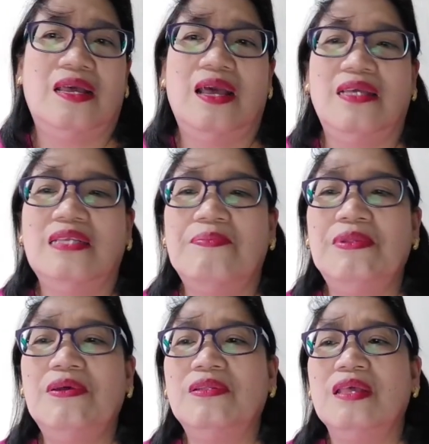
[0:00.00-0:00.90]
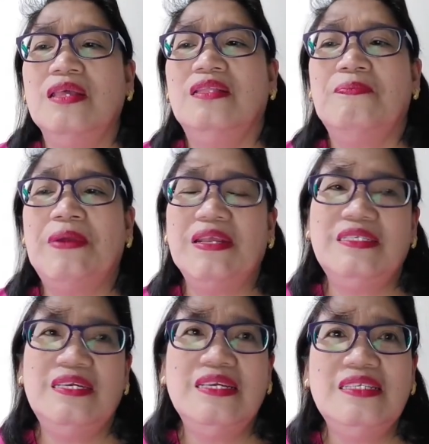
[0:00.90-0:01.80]
Uh, sabi doon, the
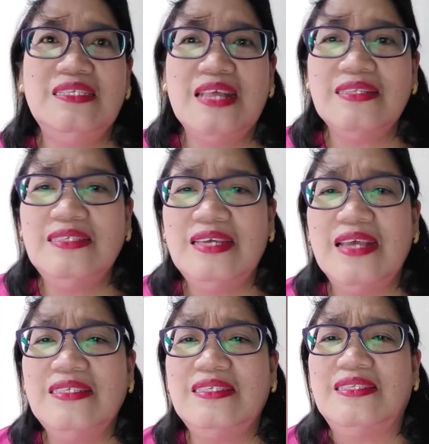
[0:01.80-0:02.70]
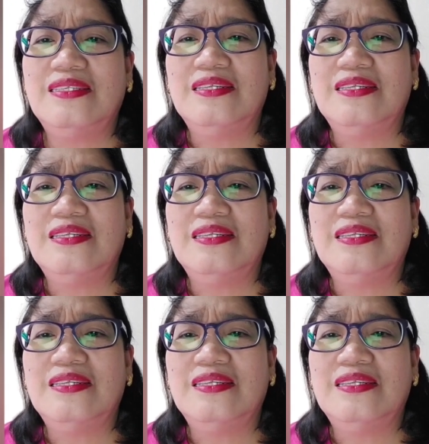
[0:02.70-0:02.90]
perishing is not just